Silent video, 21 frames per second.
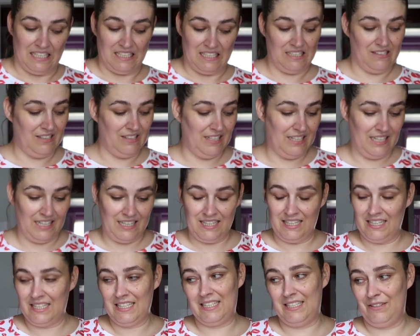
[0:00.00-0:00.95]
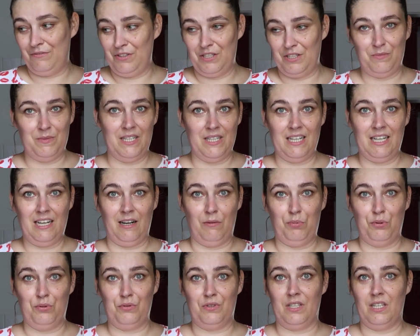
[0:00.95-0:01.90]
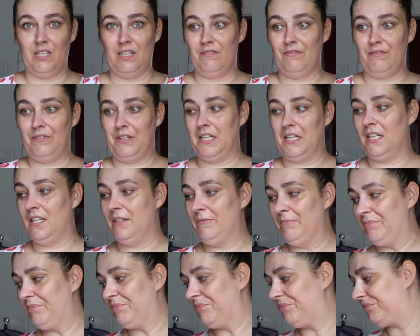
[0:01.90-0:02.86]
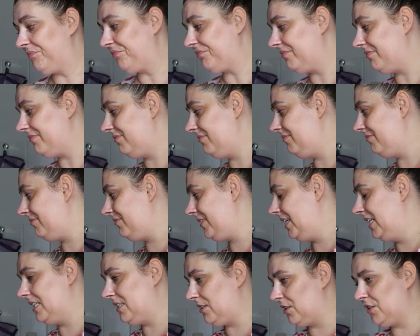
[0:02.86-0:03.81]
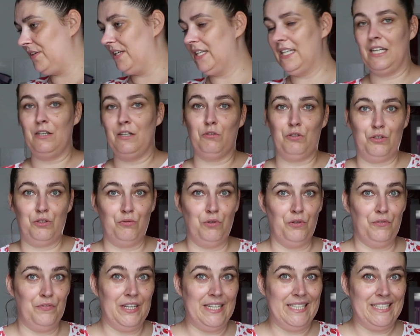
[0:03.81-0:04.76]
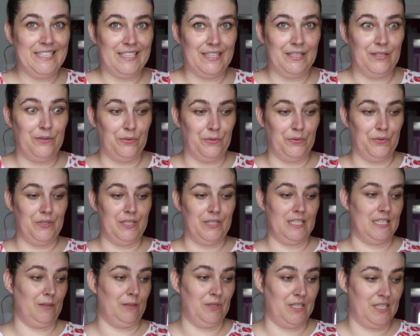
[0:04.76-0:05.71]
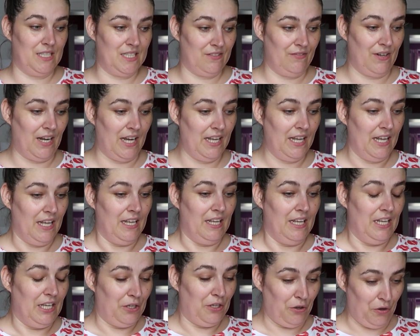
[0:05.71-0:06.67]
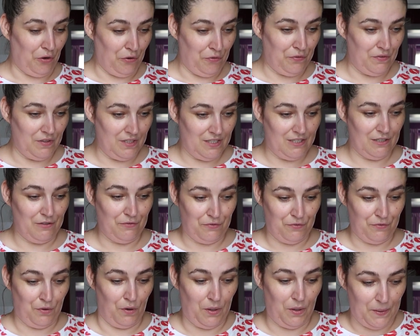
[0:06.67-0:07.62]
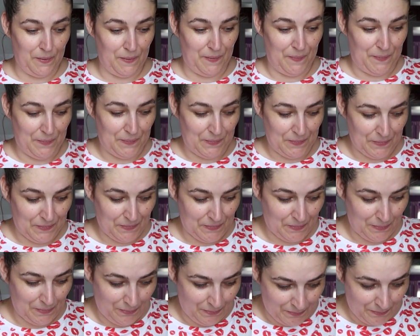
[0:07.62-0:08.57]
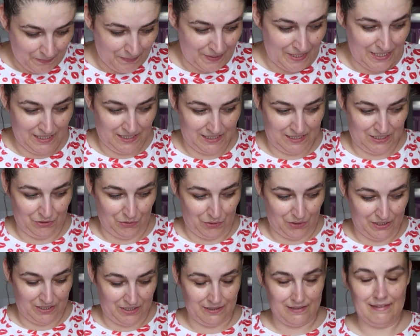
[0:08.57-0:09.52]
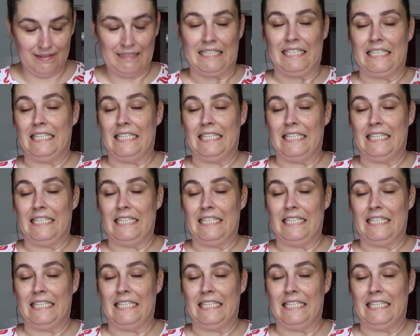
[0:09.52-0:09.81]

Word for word: Deswegen denke ich, die wird mir eh kaputt gehen, weil ja, sonst wäre die ja noch zu gewesen. Und jetzt habe ich zwei geöffnete, volle Milchsorten.